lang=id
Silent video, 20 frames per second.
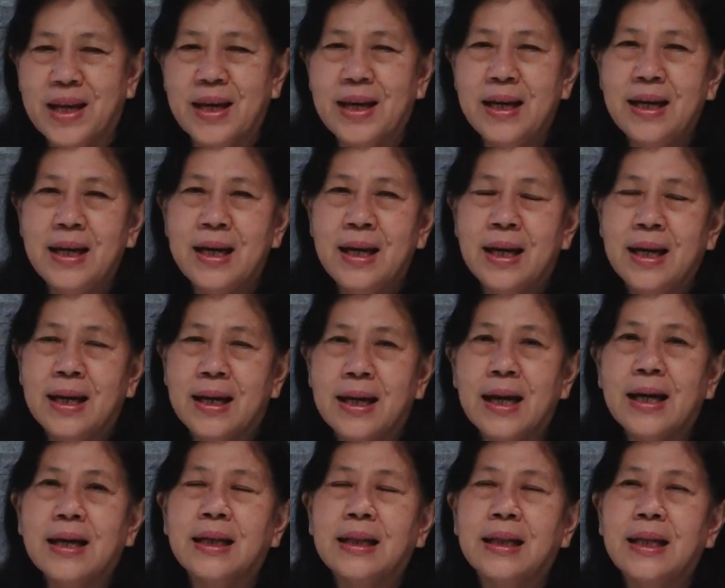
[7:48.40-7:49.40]
E, ya.
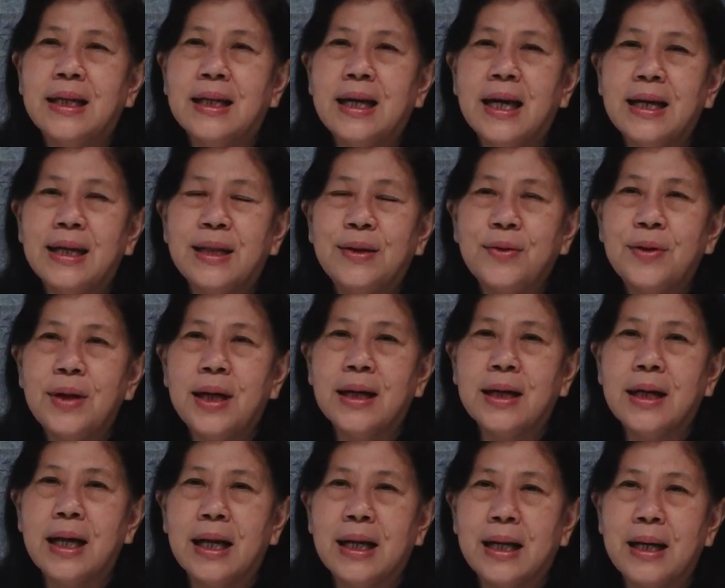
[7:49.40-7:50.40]
Nah, ketika
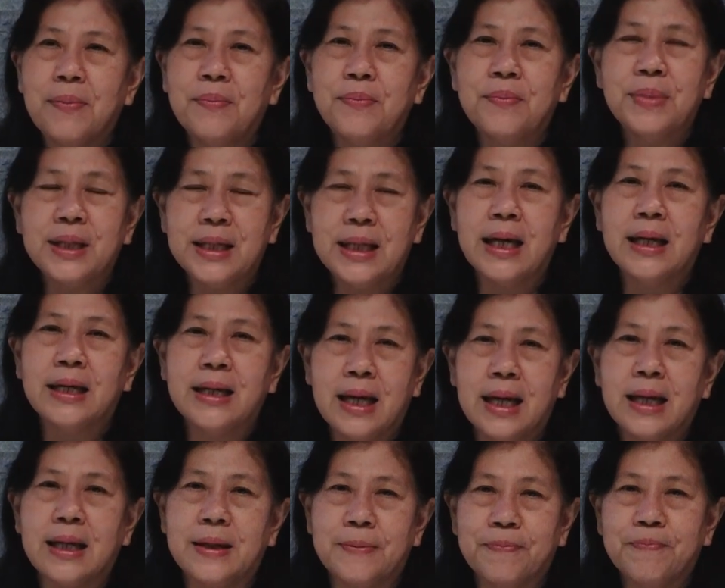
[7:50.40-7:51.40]
itulah garam
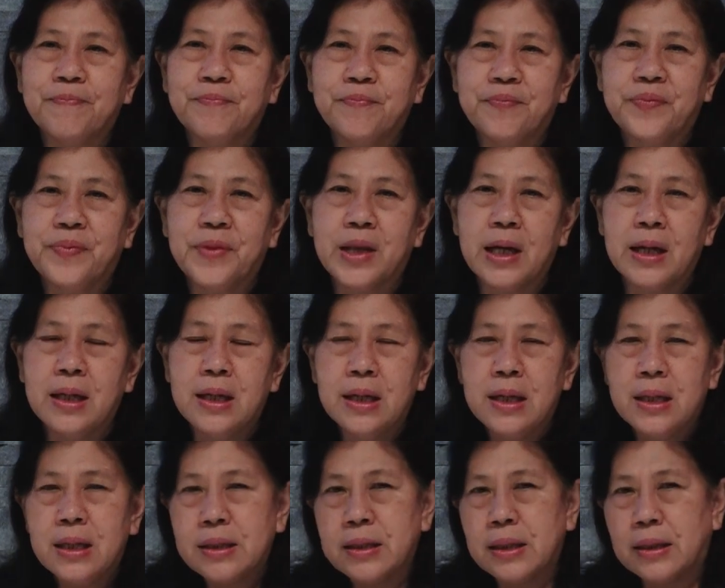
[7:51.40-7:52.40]
menyadari. Ya.
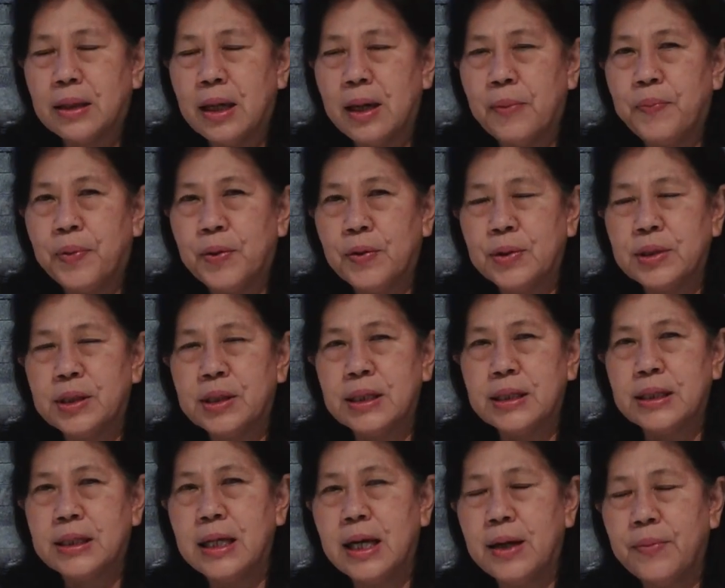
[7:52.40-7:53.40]
Setelah
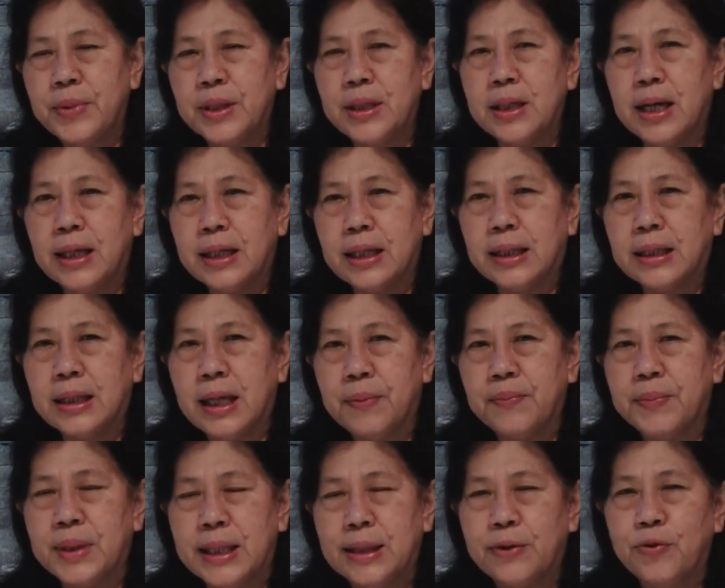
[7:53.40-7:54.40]
proses yang
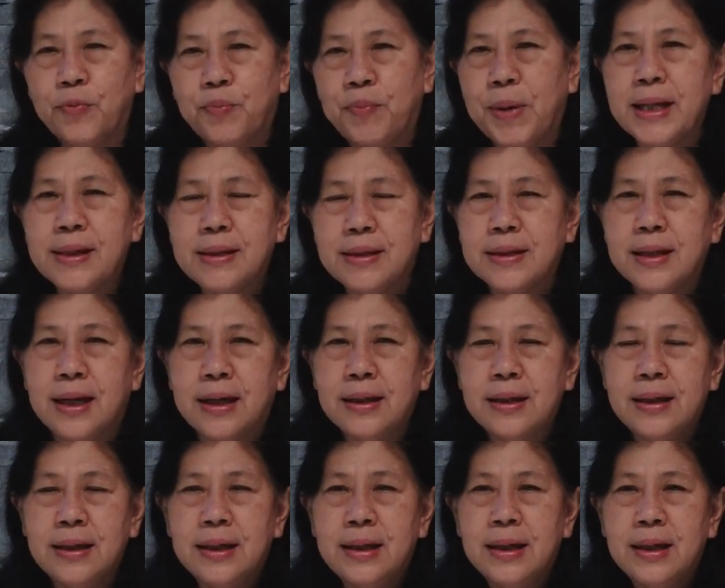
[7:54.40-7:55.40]
menyakitkan begitu
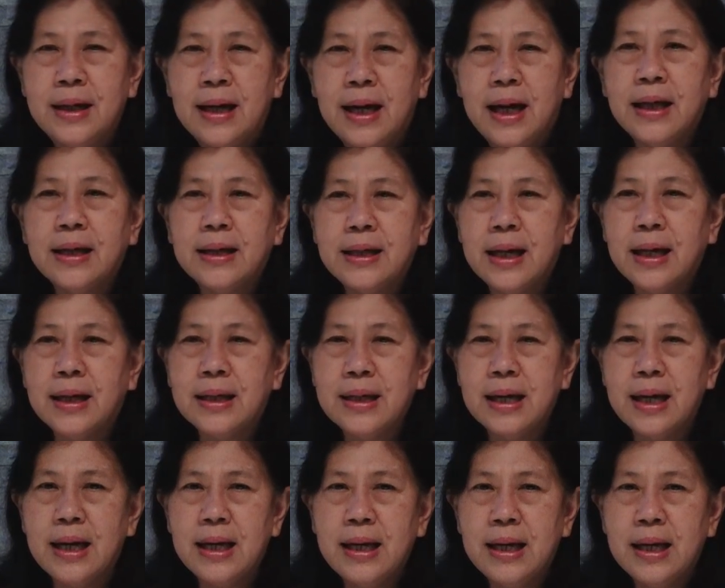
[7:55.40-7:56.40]
panjang,
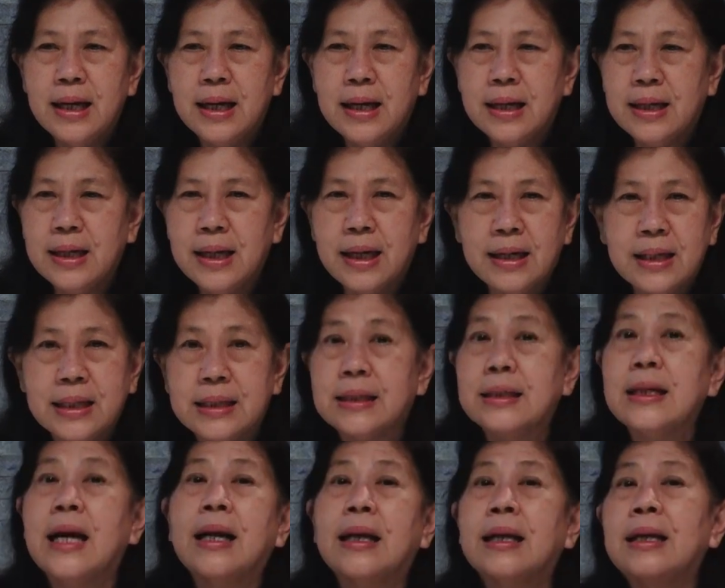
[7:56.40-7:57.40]
akhirnya dia
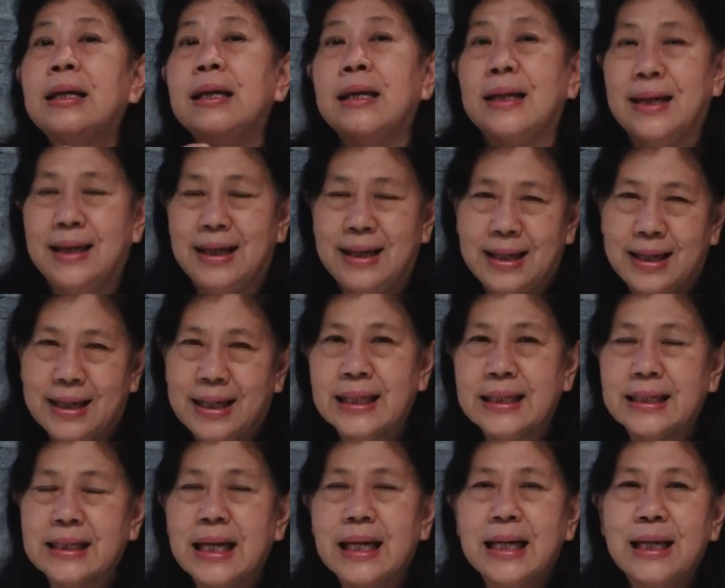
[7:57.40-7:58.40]
dicari
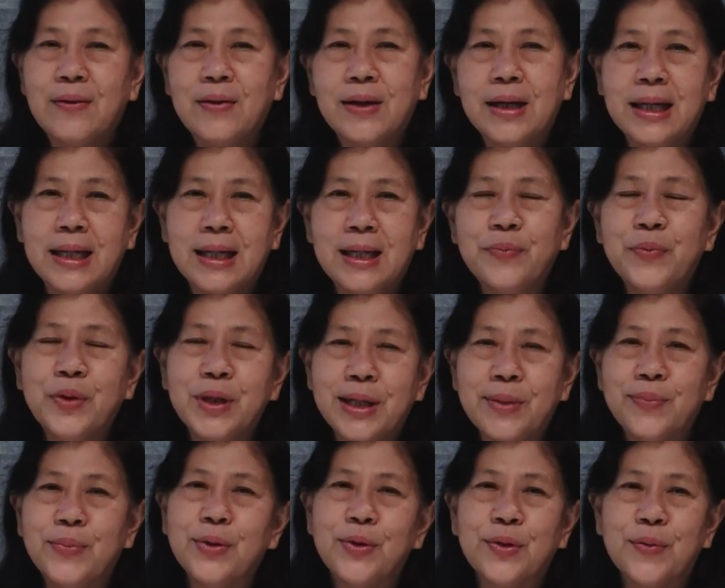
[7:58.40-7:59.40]
dicari oleh
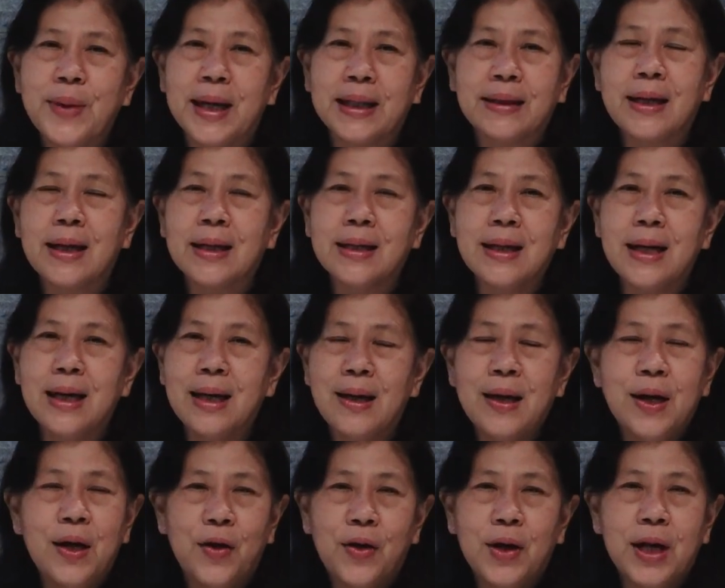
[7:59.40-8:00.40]
ibu-ibu rumah tangga,
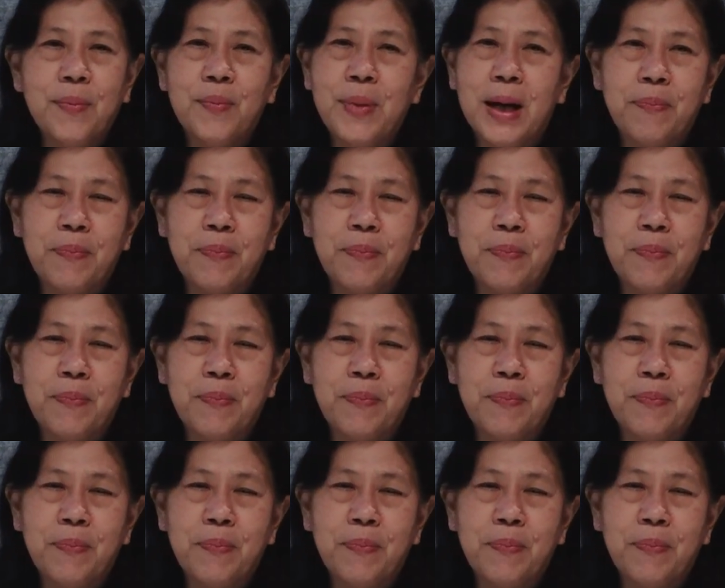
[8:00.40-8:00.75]
oleh